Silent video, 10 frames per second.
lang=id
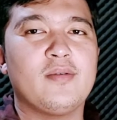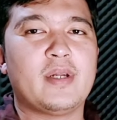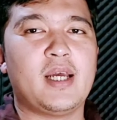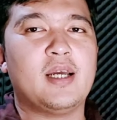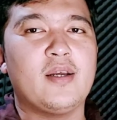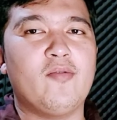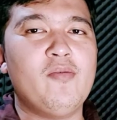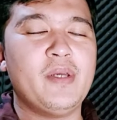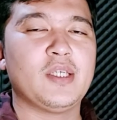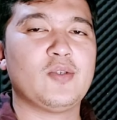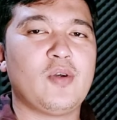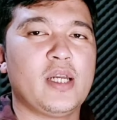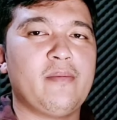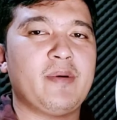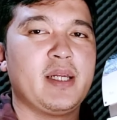nah gue biasanya
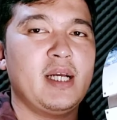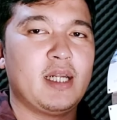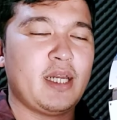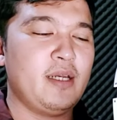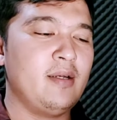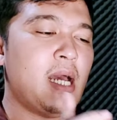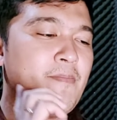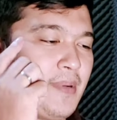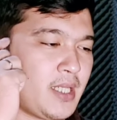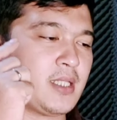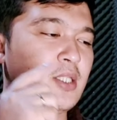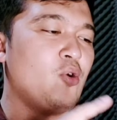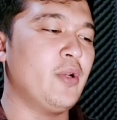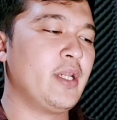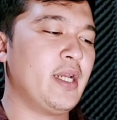suka dapet dengerin dapet
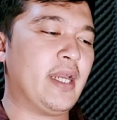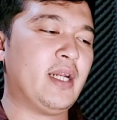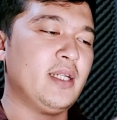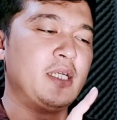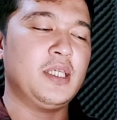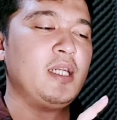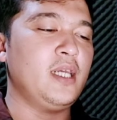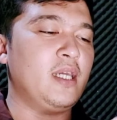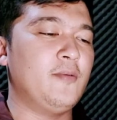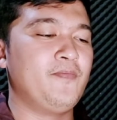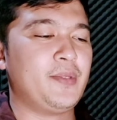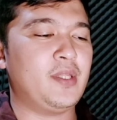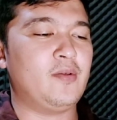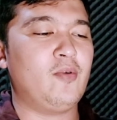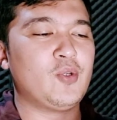tone yang enak dari sini
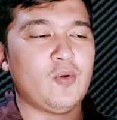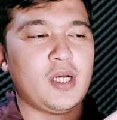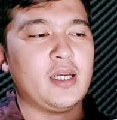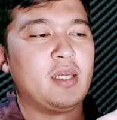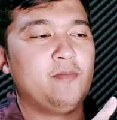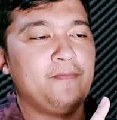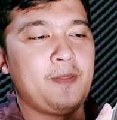gitu gue suka nih